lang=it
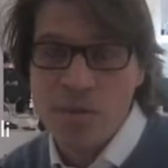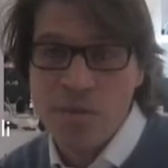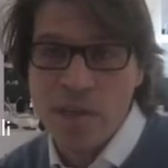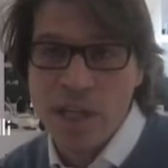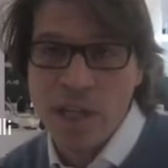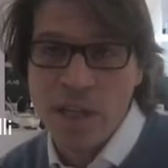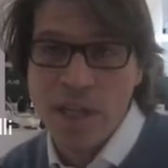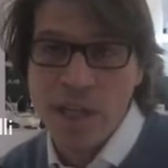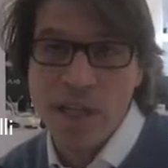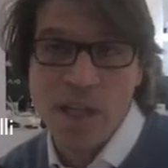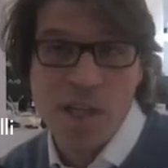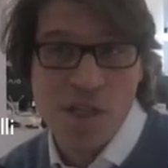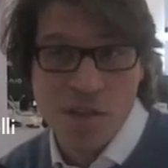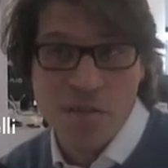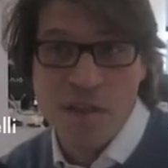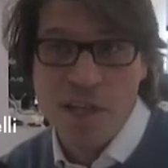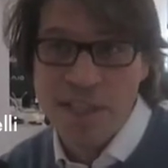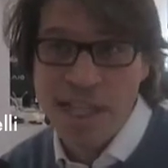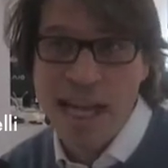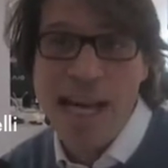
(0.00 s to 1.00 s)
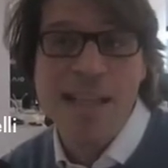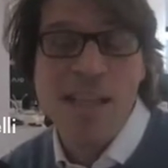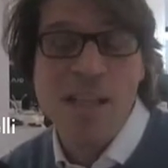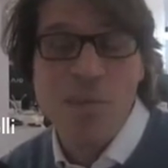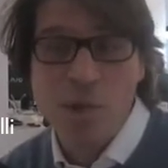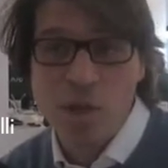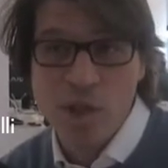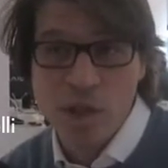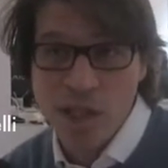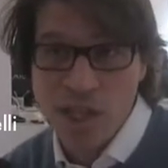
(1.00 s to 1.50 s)
e ricevere i dati,
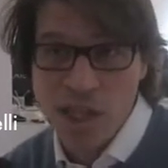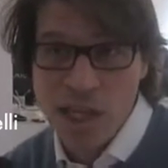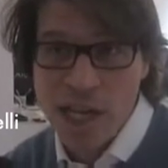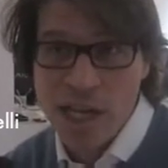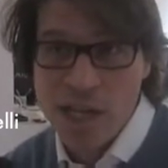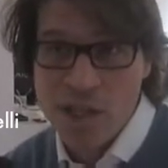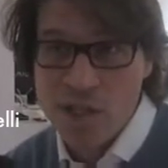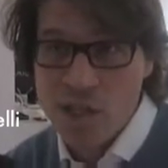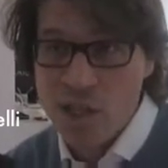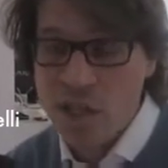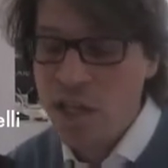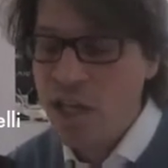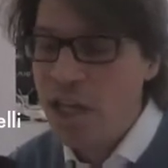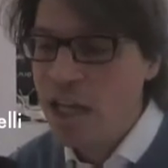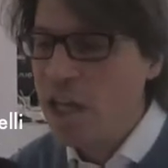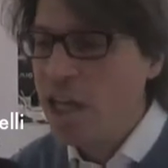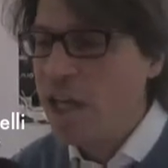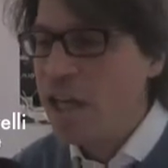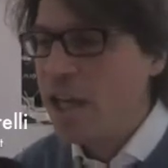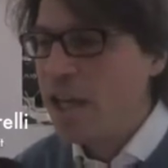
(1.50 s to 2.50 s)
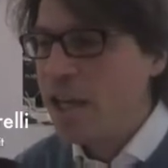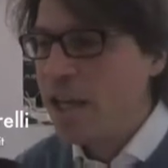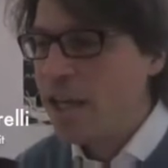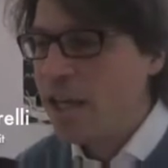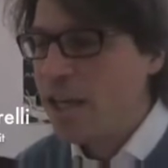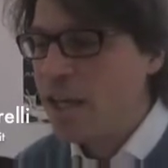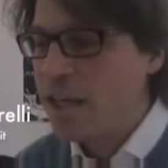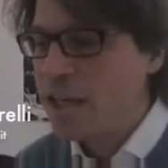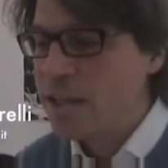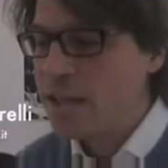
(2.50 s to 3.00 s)
poterli leggere
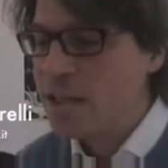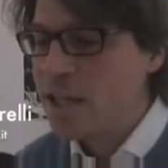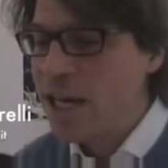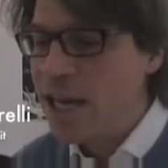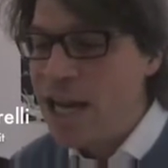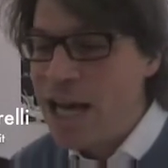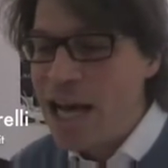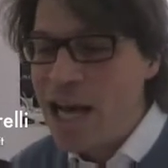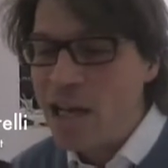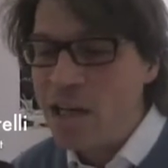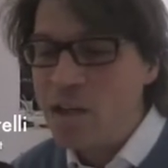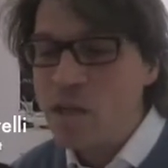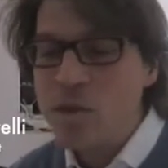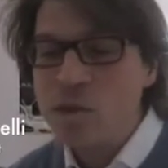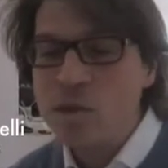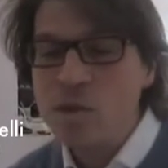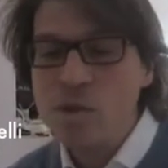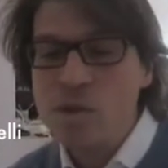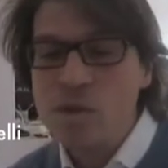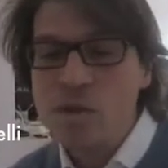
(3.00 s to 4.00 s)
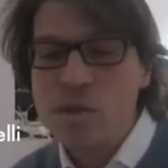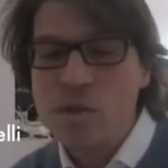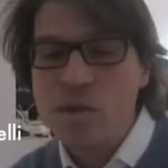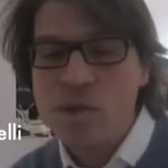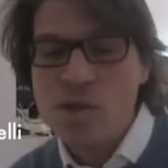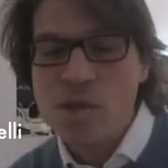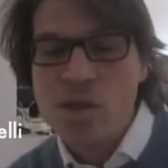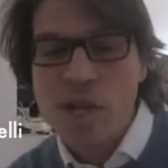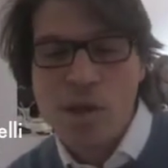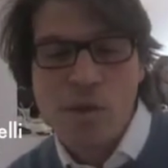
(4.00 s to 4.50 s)
e dall'altro
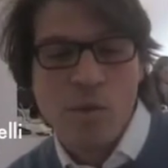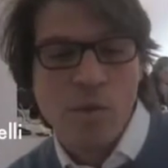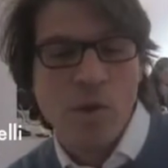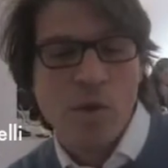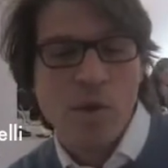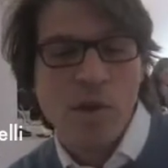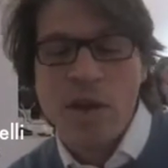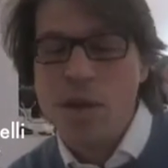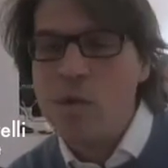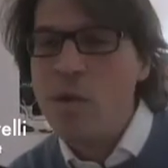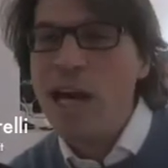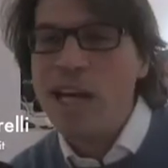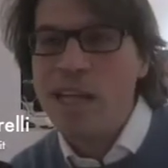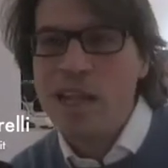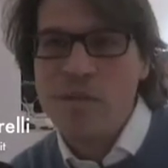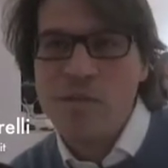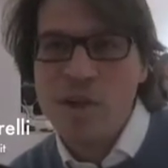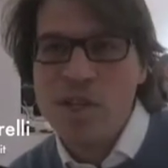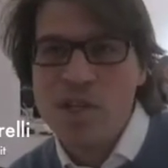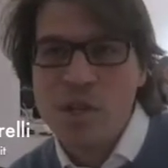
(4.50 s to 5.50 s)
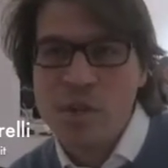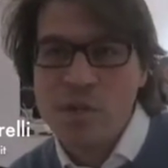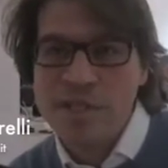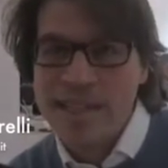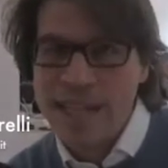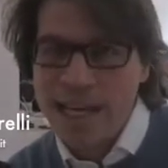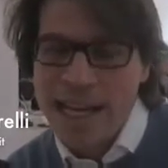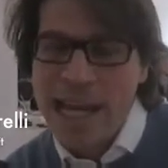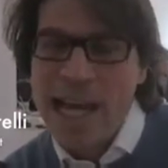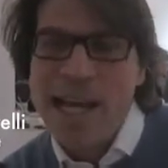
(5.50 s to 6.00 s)
c'è quello che riguarda invece
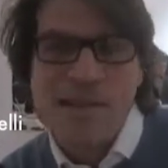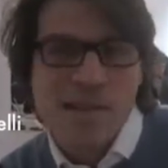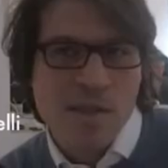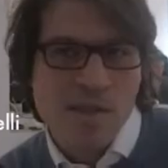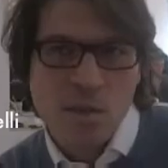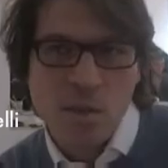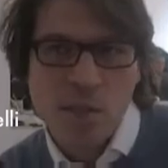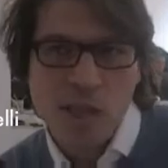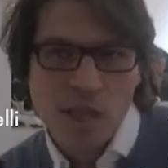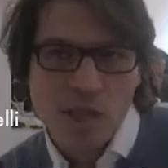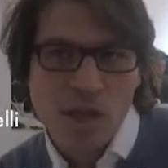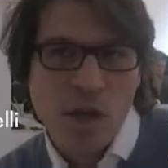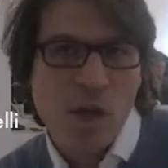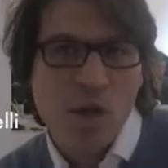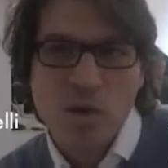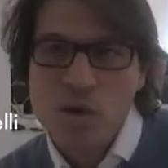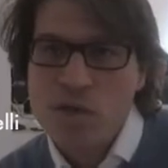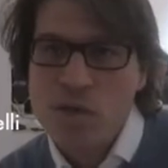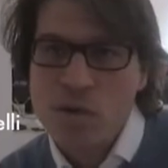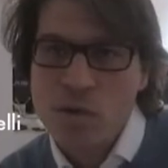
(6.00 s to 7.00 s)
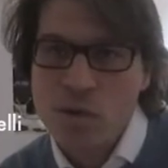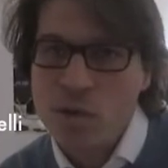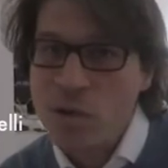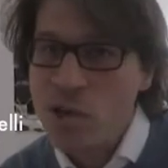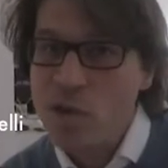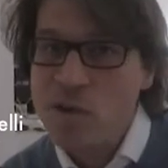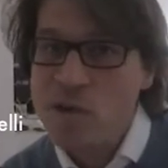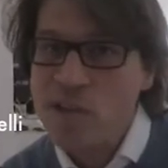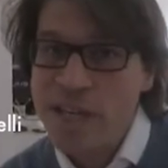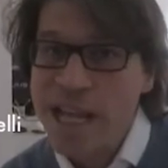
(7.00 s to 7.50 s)
questi ragazzi sul territorio che sono i
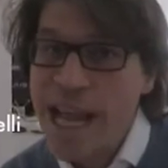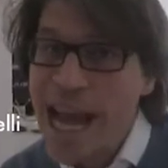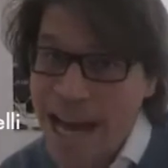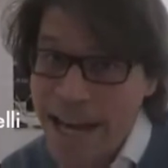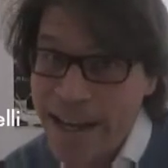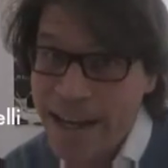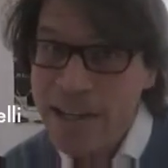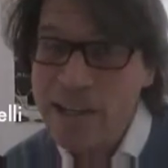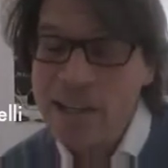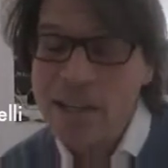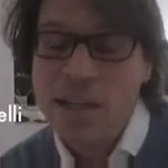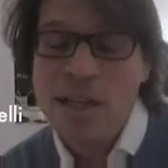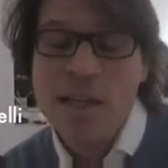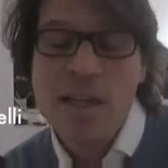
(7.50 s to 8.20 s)
nostri AI,